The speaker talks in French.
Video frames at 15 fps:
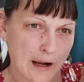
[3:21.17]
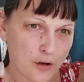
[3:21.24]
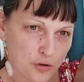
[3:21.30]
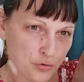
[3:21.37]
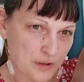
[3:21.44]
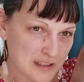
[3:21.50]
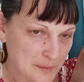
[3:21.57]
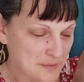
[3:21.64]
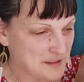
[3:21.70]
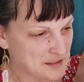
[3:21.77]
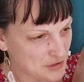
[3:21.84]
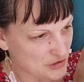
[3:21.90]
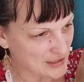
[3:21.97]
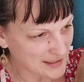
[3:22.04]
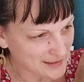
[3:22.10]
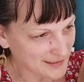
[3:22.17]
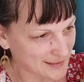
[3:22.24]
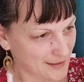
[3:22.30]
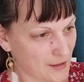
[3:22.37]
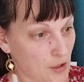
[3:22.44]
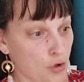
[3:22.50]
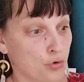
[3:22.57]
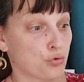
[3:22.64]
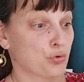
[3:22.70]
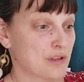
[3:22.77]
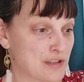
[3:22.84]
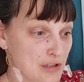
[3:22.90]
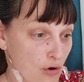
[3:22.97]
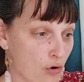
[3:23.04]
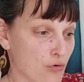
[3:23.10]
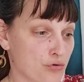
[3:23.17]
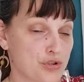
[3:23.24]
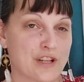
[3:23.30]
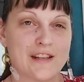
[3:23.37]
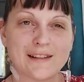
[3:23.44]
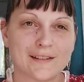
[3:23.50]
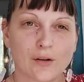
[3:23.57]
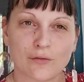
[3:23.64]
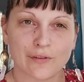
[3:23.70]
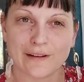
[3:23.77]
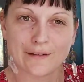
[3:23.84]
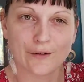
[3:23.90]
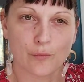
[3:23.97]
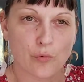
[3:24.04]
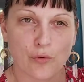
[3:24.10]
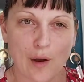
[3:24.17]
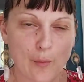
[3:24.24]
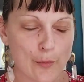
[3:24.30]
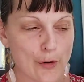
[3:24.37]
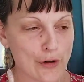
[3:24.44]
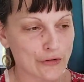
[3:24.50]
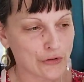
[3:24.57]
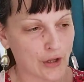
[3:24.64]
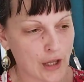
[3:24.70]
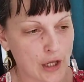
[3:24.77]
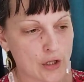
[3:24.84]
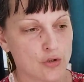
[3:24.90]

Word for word: Alors soit des petits gestes, soit des grands gestes, en fait, peu importe.